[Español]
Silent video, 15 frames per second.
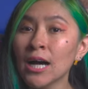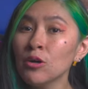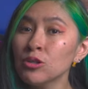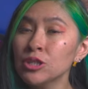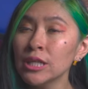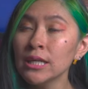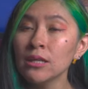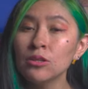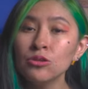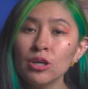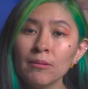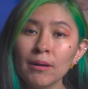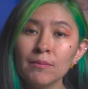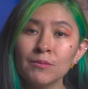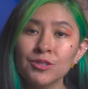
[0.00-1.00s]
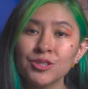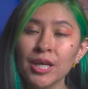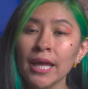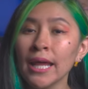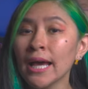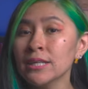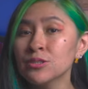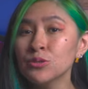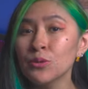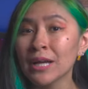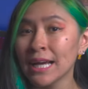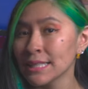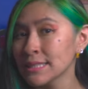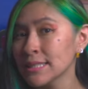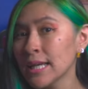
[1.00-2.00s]
Gao no iba a almorzar a su
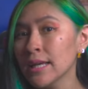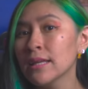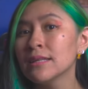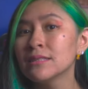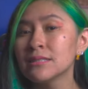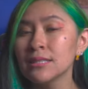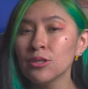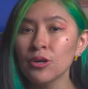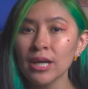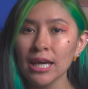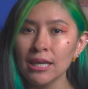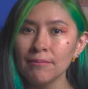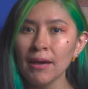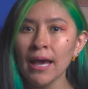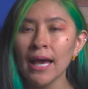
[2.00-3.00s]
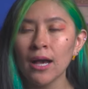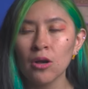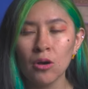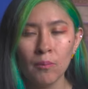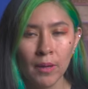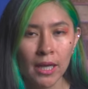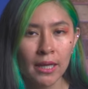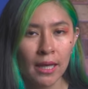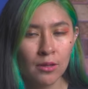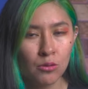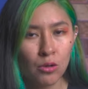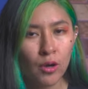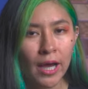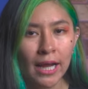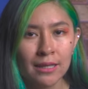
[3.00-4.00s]
casa, sino que iba a comer en
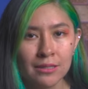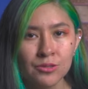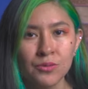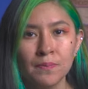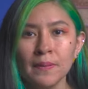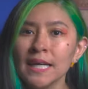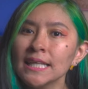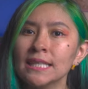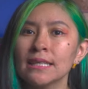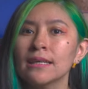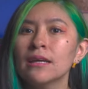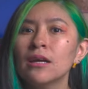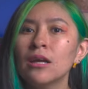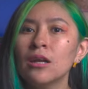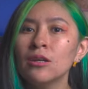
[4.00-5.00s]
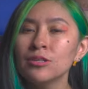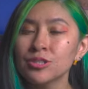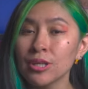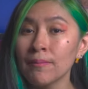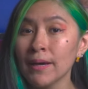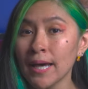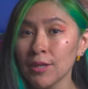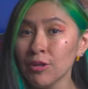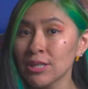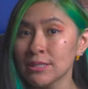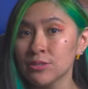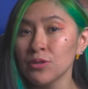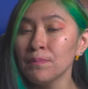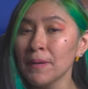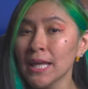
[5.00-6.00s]
un local de su padre. Los trabajadores
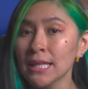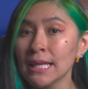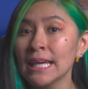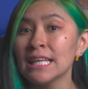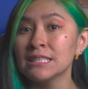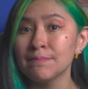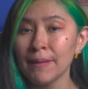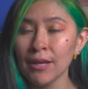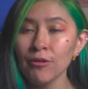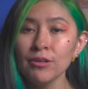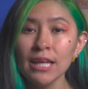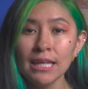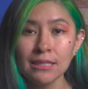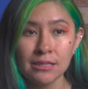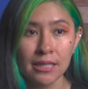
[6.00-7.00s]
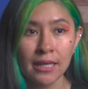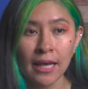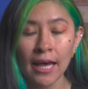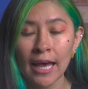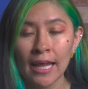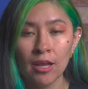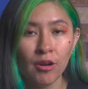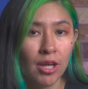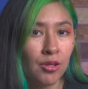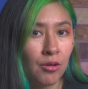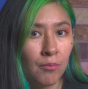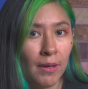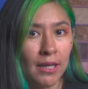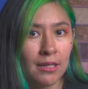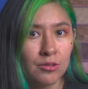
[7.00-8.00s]
de su padre esperaron a la chica a la hora
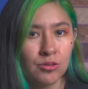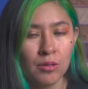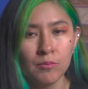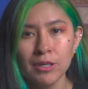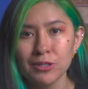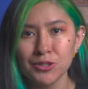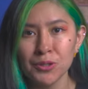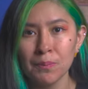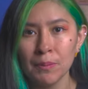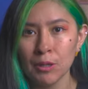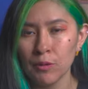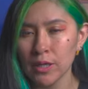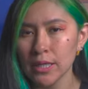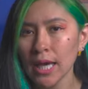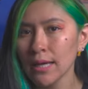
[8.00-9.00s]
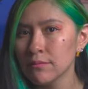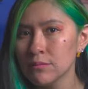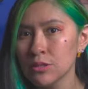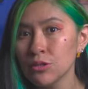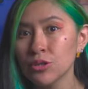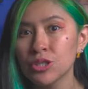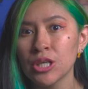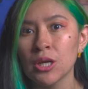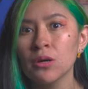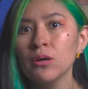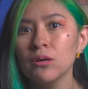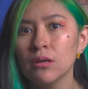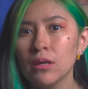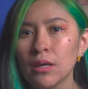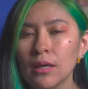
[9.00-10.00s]
normal de su almuerzo, pero ella no
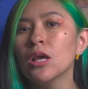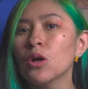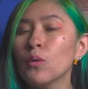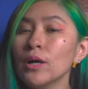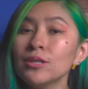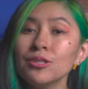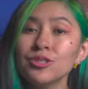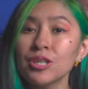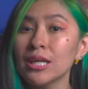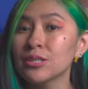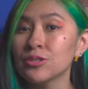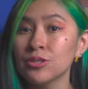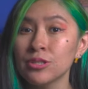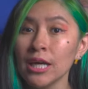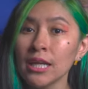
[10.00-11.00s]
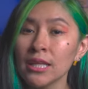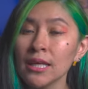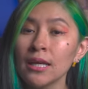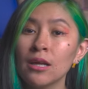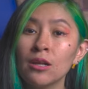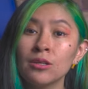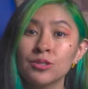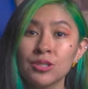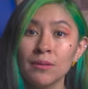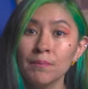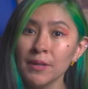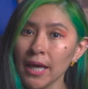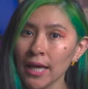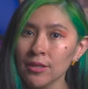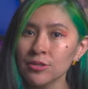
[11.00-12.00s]
llegó. Cuando se hizo tarde, los
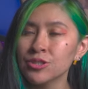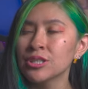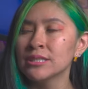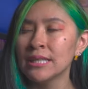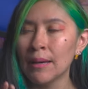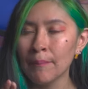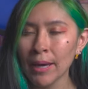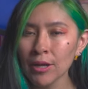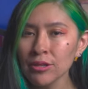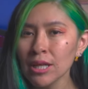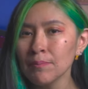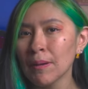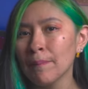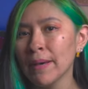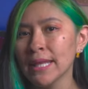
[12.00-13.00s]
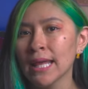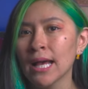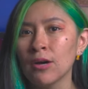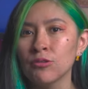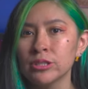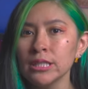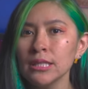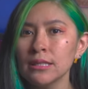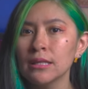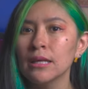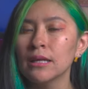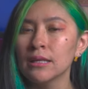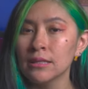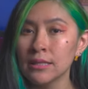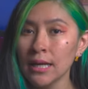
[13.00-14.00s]
empleados llamaron al papá de Gao
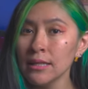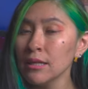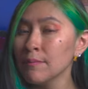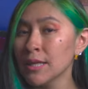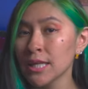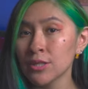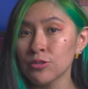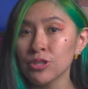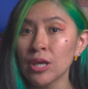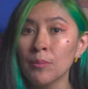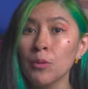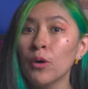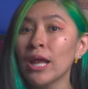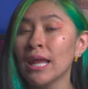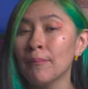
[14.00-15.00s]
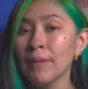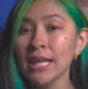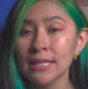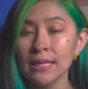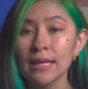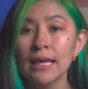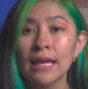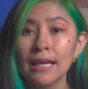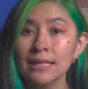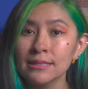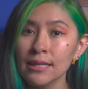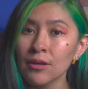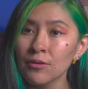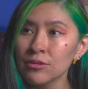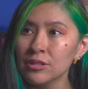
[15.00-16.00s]
y él de inmediato llamó a la madre que
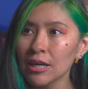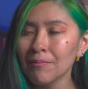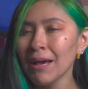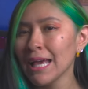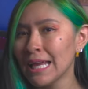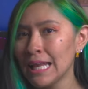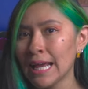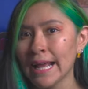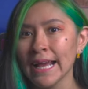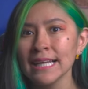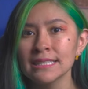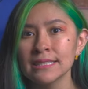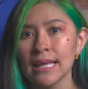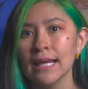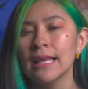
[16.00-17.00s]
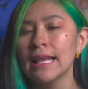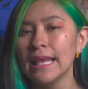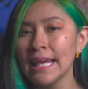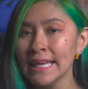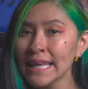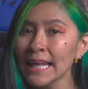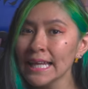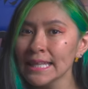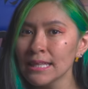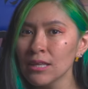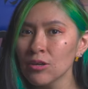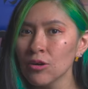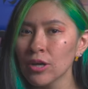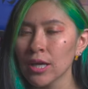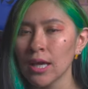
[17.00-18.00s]
se encontraba en la casa. Ella le
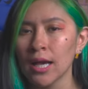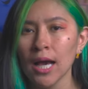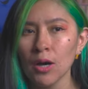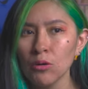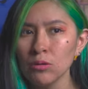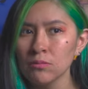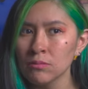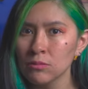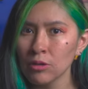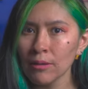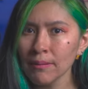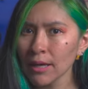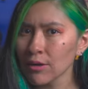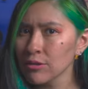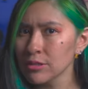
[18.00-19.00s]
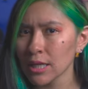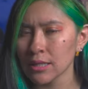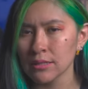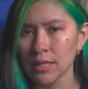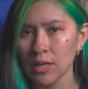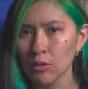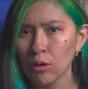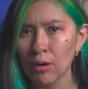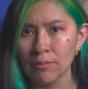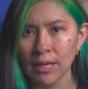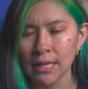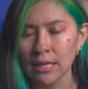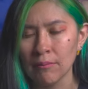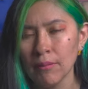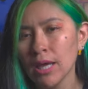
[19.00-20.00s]
dijo que Gao no había contactado o
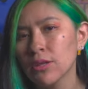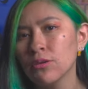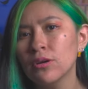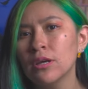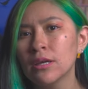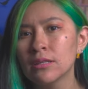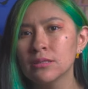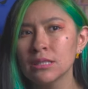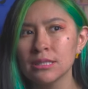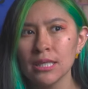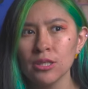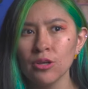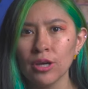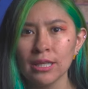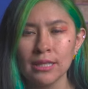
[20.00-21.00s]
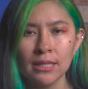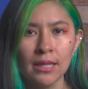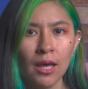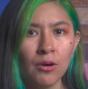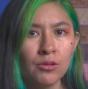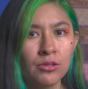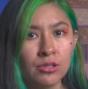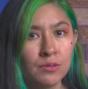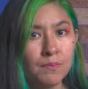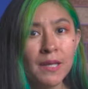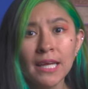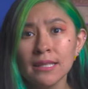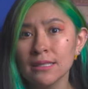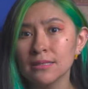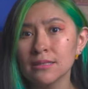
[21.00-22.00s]
había llamado, diciendo que tenía otros
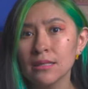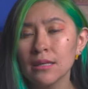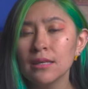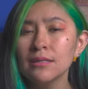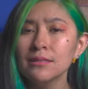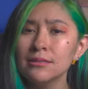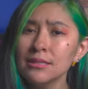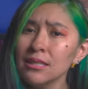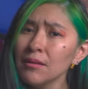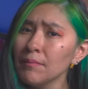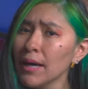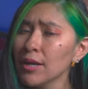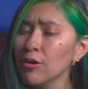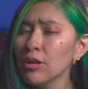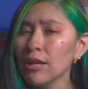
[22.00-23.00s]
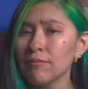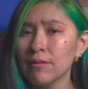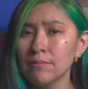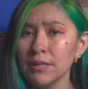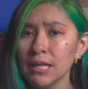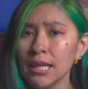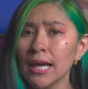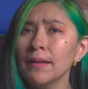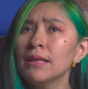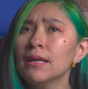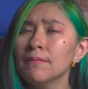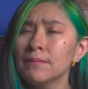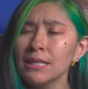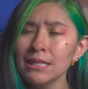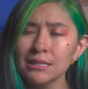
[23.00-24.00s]
planes. Sin embargo, la familia
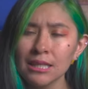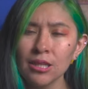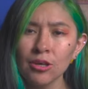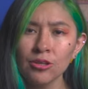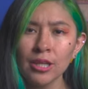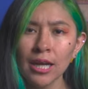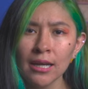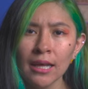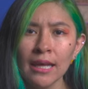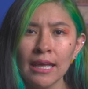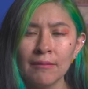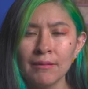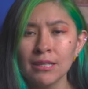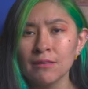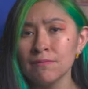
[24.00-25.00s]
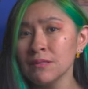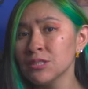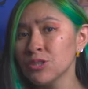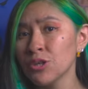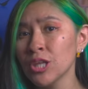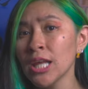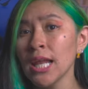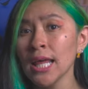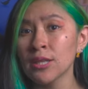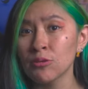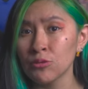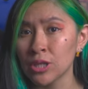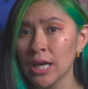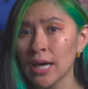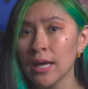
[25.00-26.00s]
decidió darle el beneficio de la
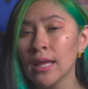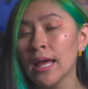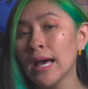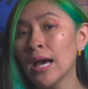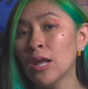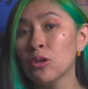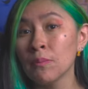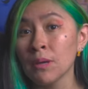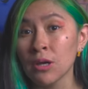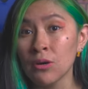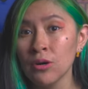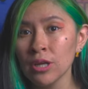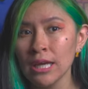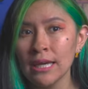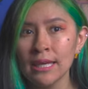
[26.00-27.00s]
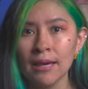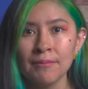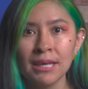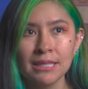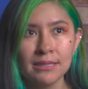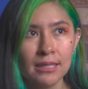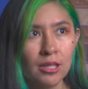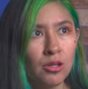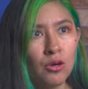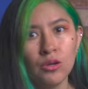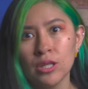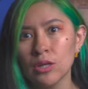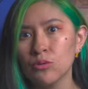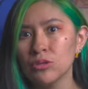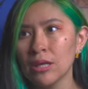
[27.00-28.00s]
duda. A lo mejor ella había salido
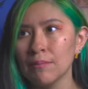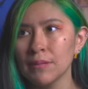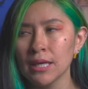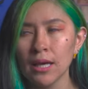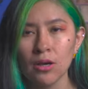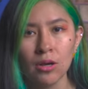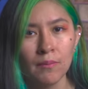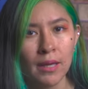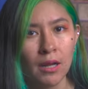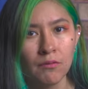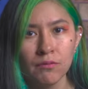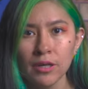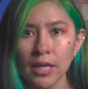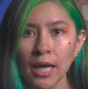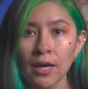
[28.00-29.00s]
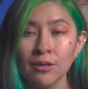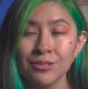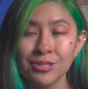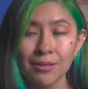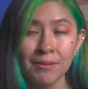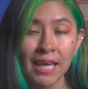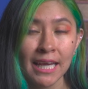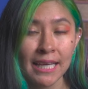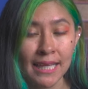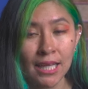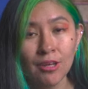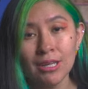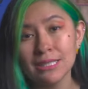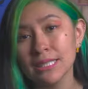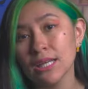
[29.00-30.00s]
con alguna amiga a comer afuera o se había
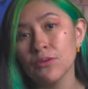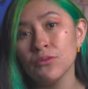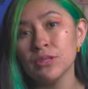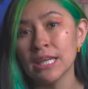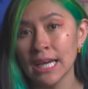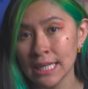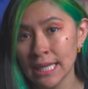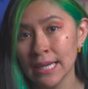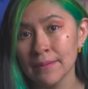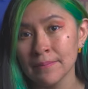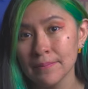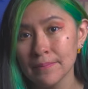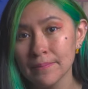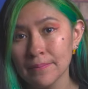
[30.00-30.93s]
quedado en la secundaria.